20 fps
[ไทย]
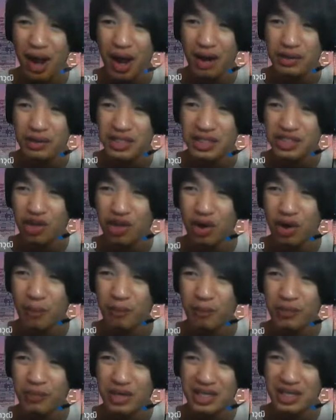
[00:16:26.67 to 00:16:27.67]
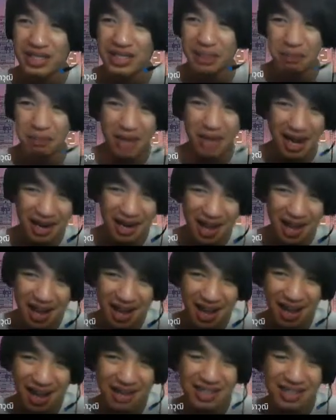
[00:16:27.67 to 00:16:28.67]
เราจะสอบสัปดาห์หน้า
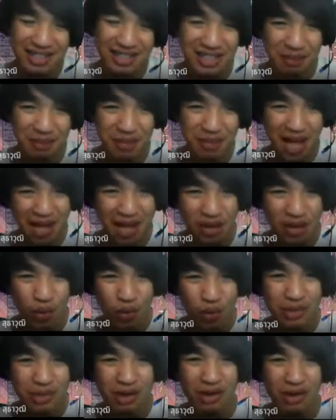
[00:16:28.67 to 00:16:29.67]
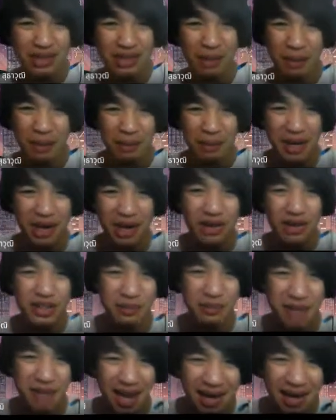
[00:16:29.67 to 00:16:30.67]
หรือสัปดาห์นู้นเนาะแต่เป็นไปได้ก็สั
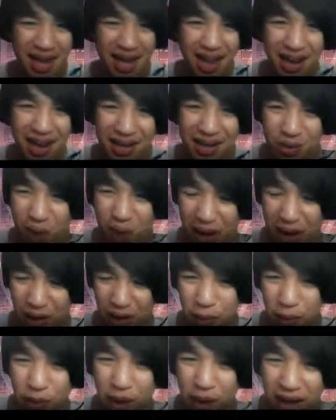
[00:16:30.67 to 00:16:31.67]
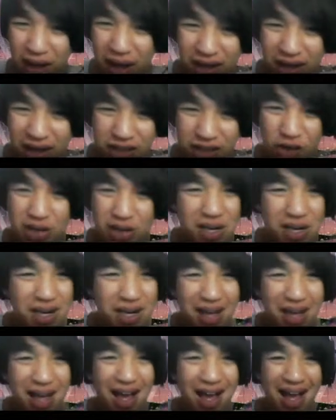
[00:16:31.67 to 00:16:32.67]
ปดาห์หน้าดีกว่าเนาะเพราะว่าตอนนี้เนื้
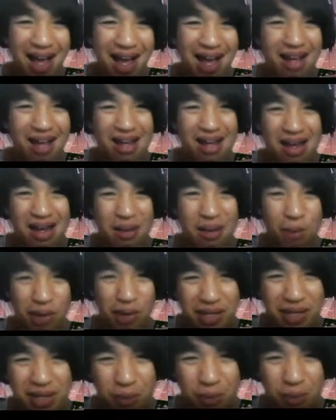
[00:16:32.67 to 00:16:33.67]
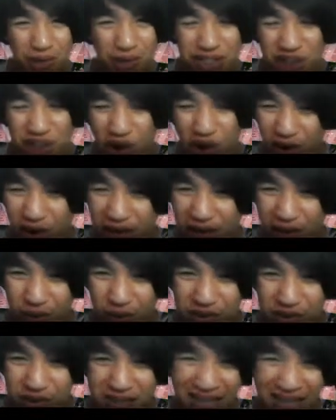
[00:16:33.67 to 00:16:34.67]
อหาบทที่หนึ่งบทที่สองนี่เรา
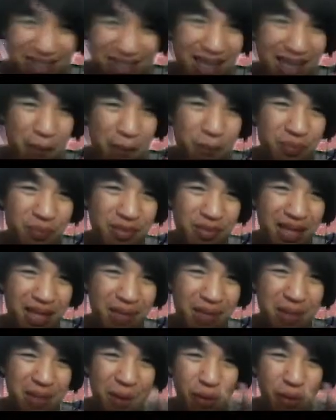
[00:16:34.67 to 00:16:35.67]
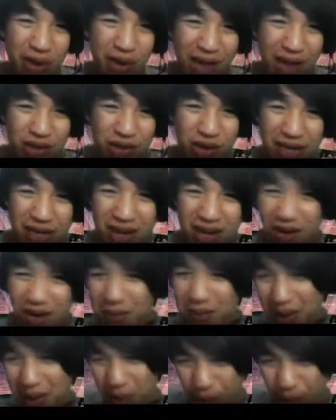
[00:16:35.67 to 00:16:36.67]
จัดเต็มกันมาหมดแล้ว ตอนนี้เรากำลังแบบ